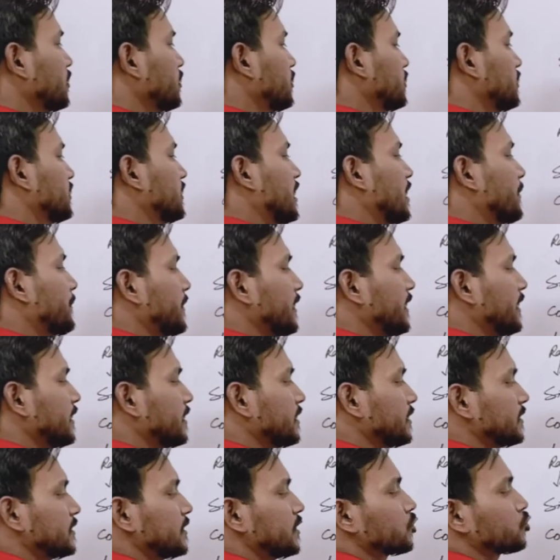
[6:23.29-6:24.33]
यहाँ पे
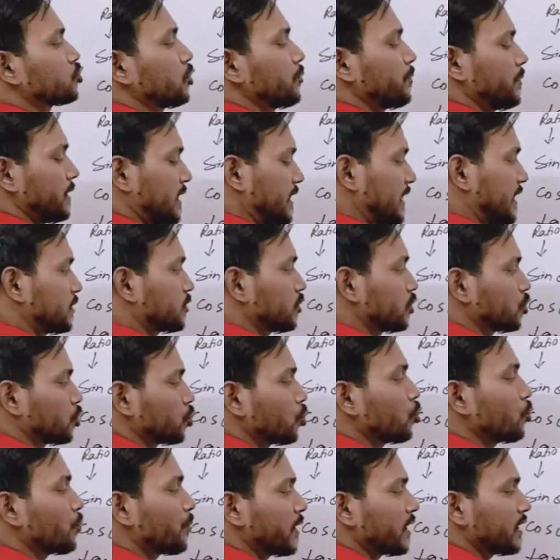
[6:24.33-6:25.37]
इसको पलटेंगे तो टू
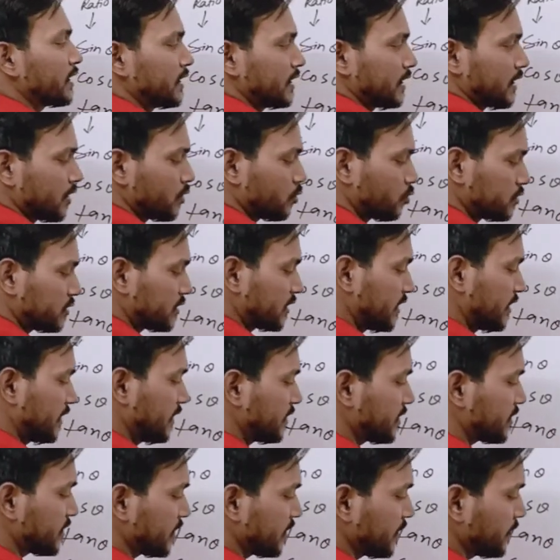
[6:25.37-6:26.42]
ऊपर और रूट थ्री नीचे